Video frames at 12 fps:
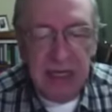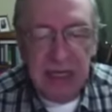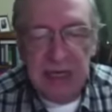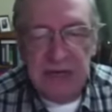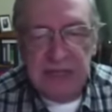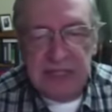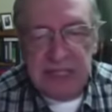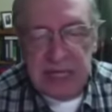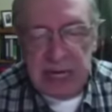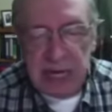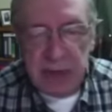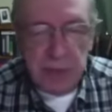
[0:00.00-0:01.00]

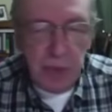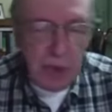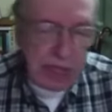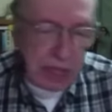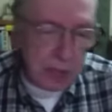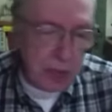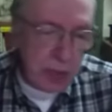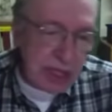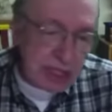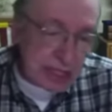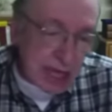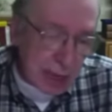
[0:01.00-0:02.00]
investigar. Por quê? Porque
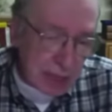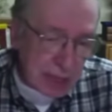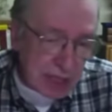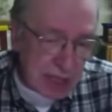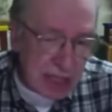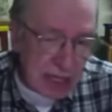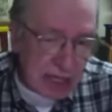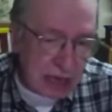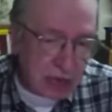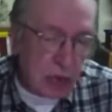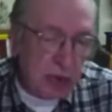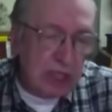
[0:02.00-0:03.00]
sabe que daí
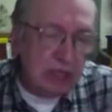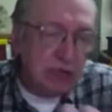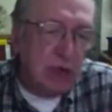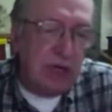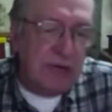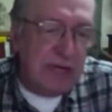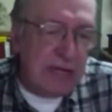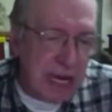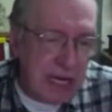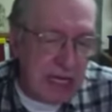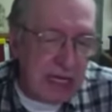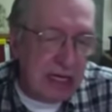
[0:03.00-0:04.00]
toda a história vai
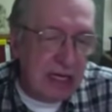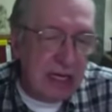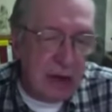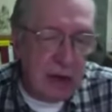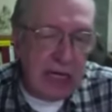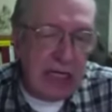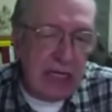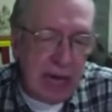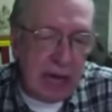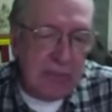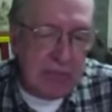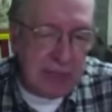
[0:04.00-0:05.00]
cair. A hora que
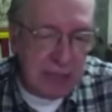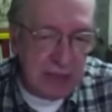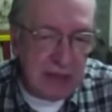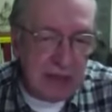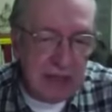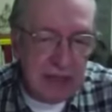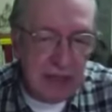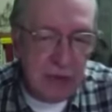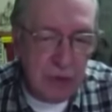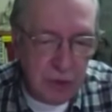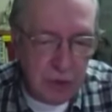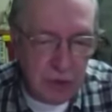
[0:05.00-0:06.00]
abre dizer,
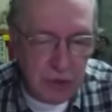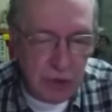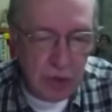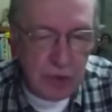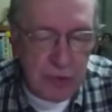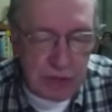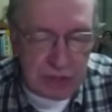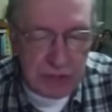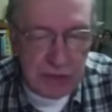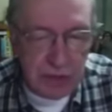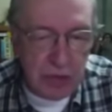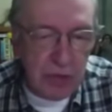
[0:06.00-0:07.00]
os documentos
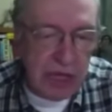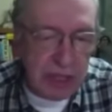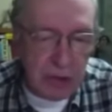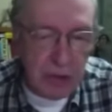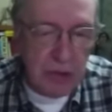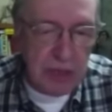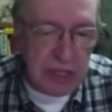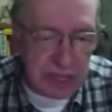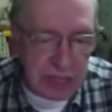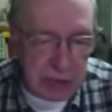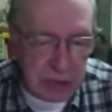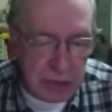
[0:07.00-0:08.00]
do, do, lado
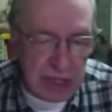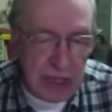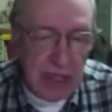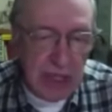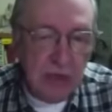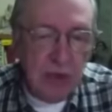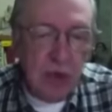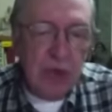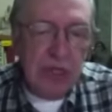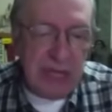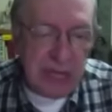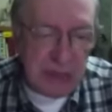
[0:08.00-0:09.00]
comunista da coisa,
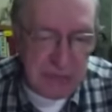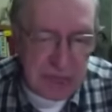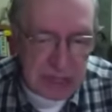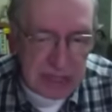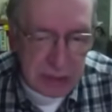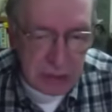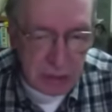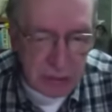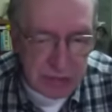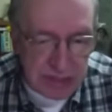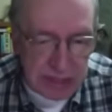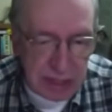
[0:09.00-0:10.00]
toda a versão
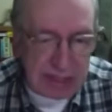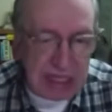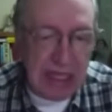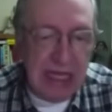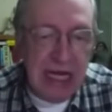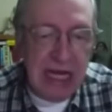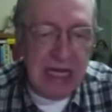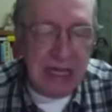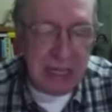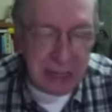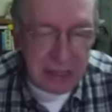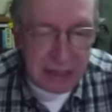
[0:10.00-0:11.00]
oficial, esta
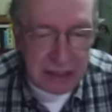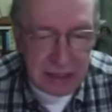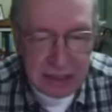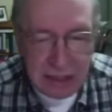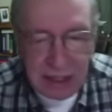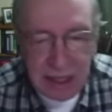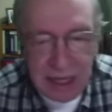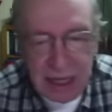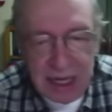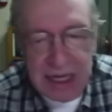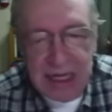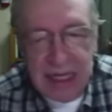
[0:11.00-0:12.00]
lenda né,
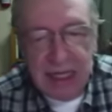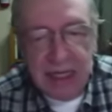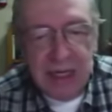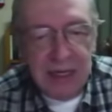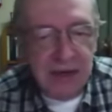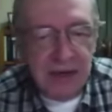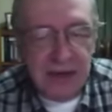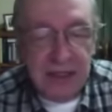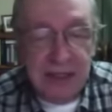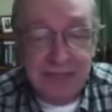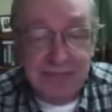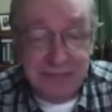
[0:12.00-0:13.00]
é, é,
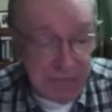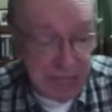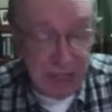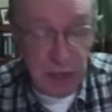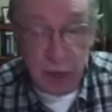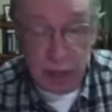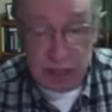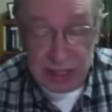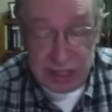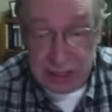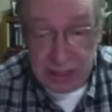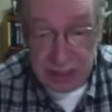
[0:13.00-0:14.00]
idiota,
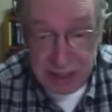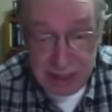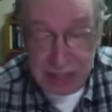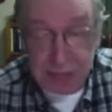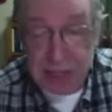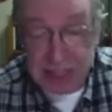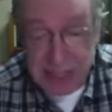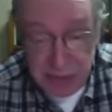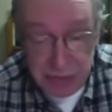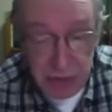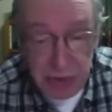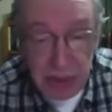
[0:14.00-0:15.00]
é,
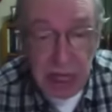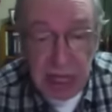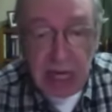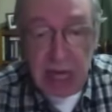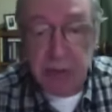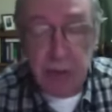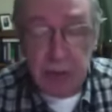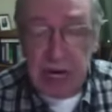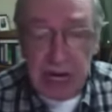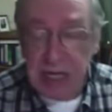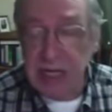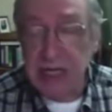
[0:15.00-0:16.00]
desprezível, cai por
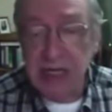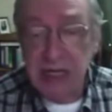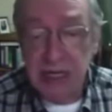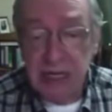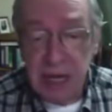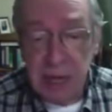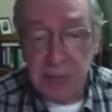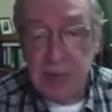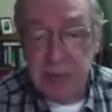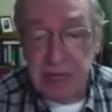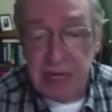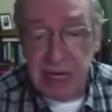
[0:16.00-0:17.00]
terra. A
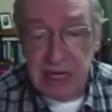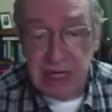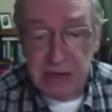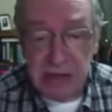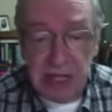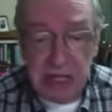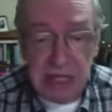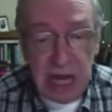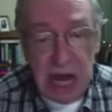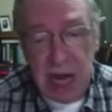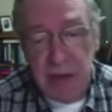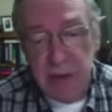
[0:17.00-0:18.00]
primeira lenda é o seguinte:
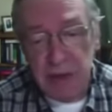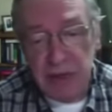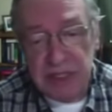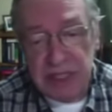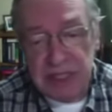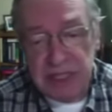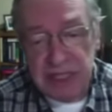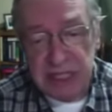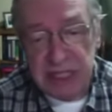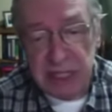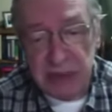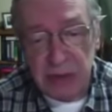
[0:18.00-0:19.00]
ah, em
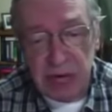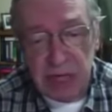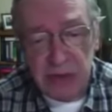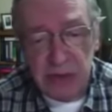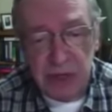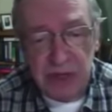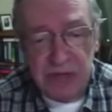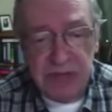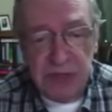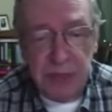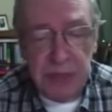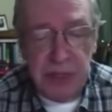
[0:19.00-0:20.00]
1964 não
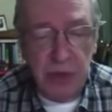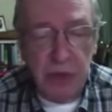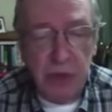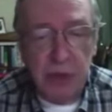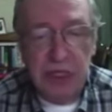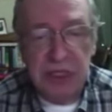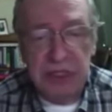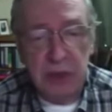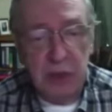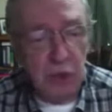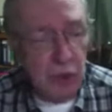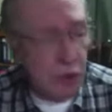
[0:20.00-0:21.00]
havia perigo comunista
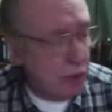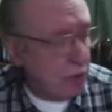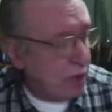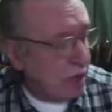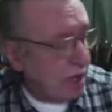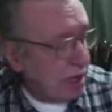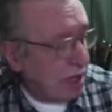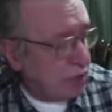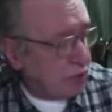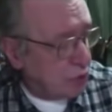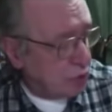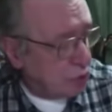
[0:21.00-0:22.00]
algum,
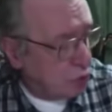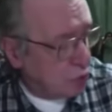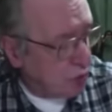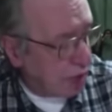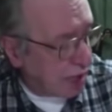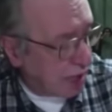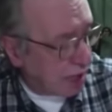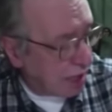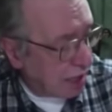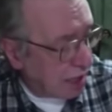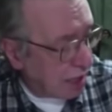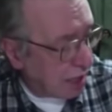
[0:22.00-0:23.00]
isso foi tudo um uh,
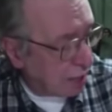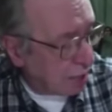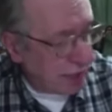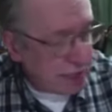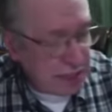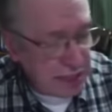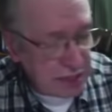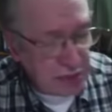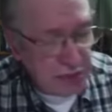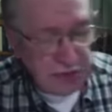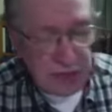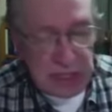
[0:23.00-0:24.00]
eh,
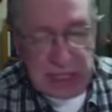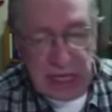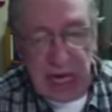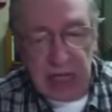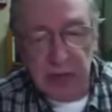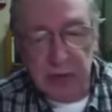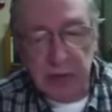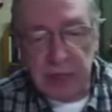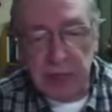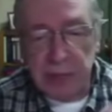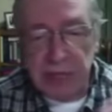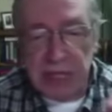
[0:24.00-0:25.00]
pretexto inventado
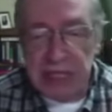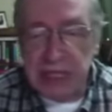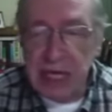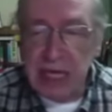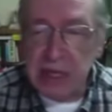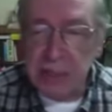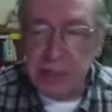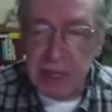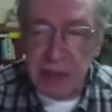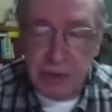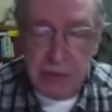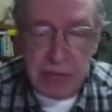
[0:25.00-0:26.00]
pela, pela direita para
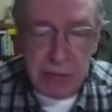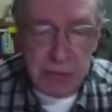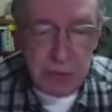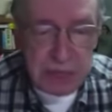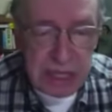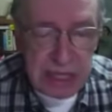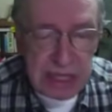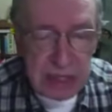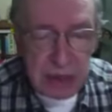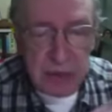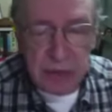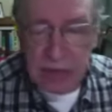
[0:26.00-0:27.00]
tomar o poder e
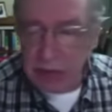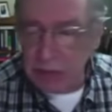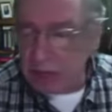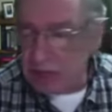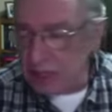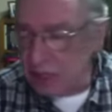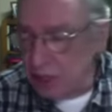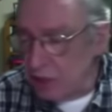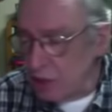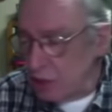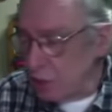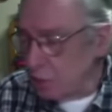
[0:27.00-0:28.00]
derrubar um,
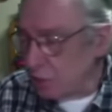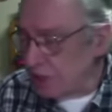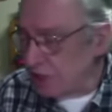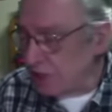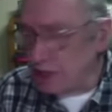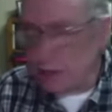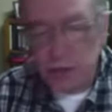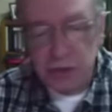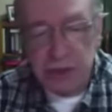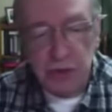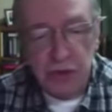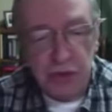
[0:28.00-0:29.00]
um presidente
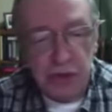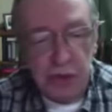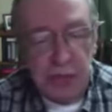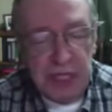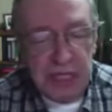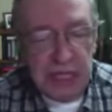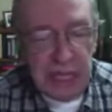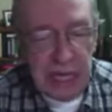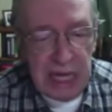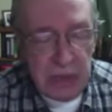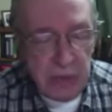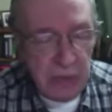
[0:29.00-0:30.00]
constitucionalmente
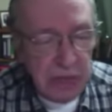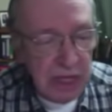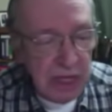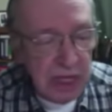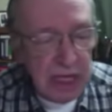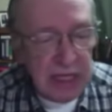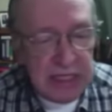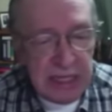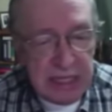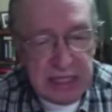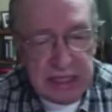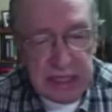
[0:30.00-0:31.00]
eleito,
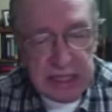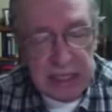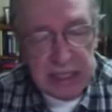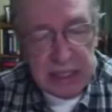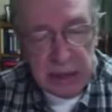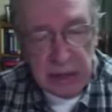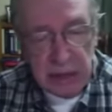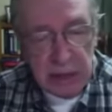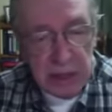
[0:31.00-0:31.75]
etc, etc. Então,